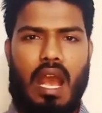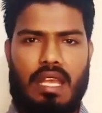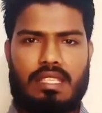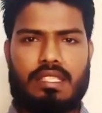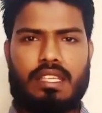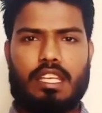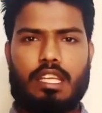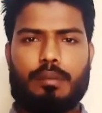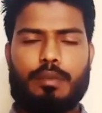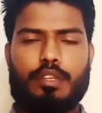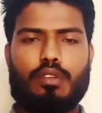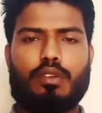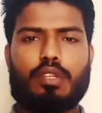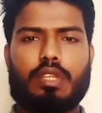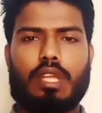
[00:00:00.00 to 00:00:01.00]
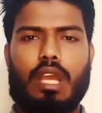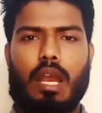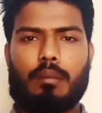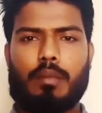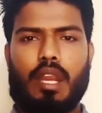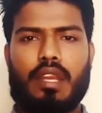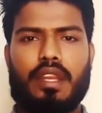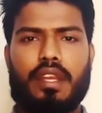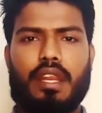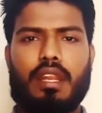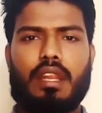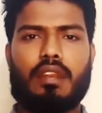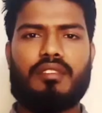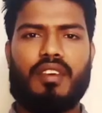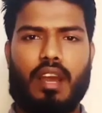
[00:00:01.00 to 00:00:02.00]
আজকের এই ভিডিওতে আমরা
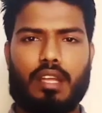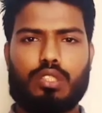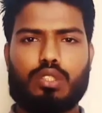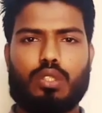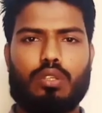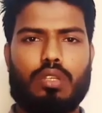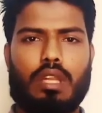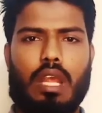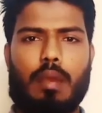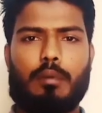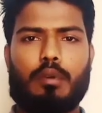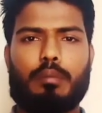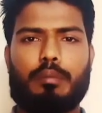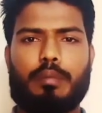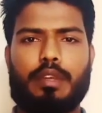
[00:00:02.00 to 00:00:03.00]
নিডলের ফাংশন এবং